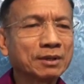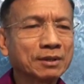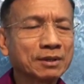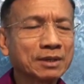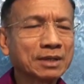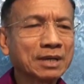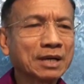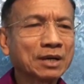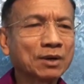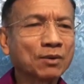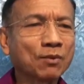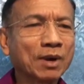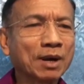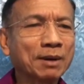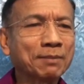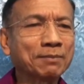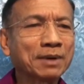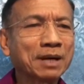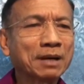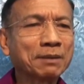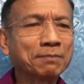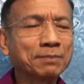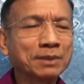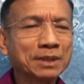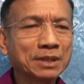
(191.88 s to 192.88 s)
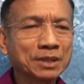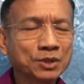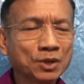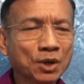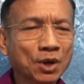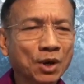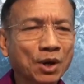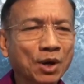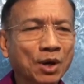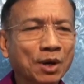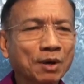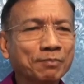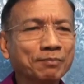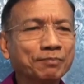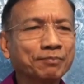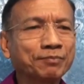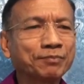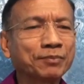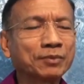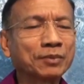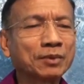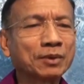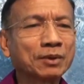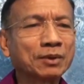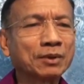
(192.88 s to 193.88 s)
เรื่องความรับผิดชอบ
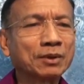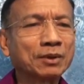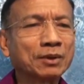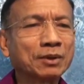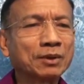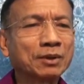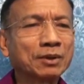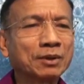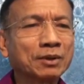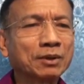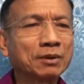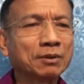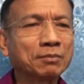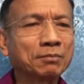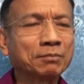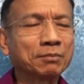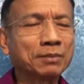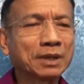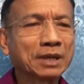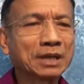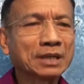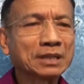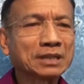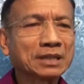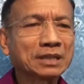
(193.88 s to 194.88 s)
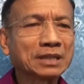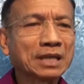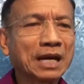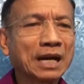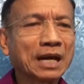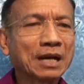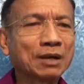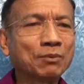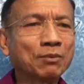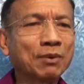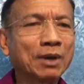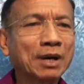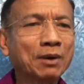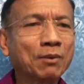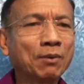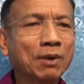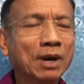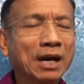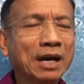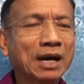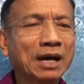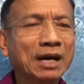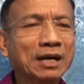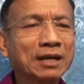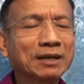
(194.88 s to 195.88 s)
พระราชทานไว้
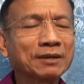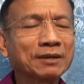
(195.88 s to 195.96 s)
ว่า